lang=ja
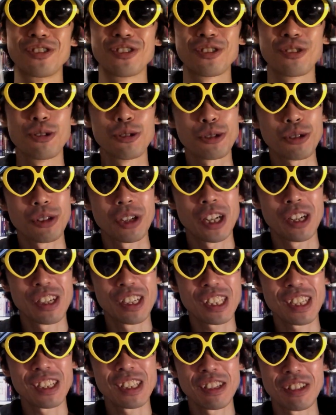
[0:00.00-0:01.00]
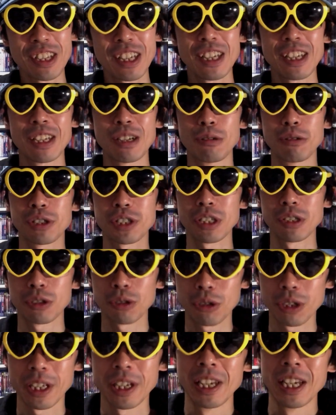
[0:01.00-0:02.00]
本当川沢さんね、えー、おっしゃる
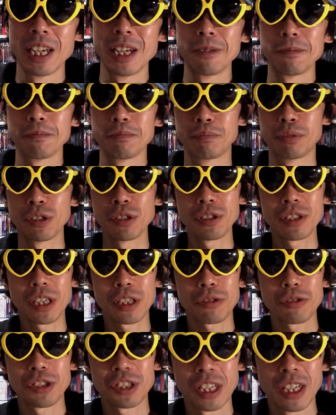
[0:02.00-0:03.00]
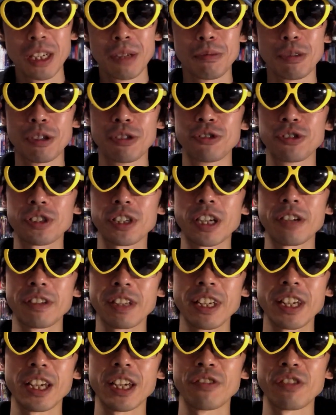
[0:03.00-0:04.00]
通り文化として、まあ、吹き替えは
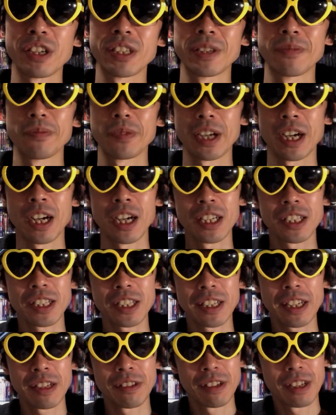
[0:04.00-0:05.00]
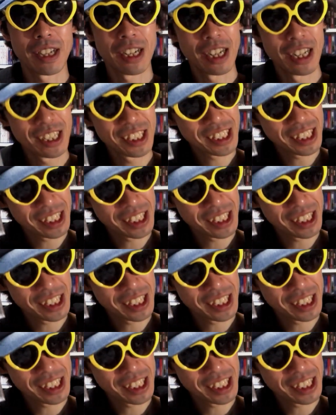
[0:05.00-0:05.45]
ね、えー、ファンに愛される愛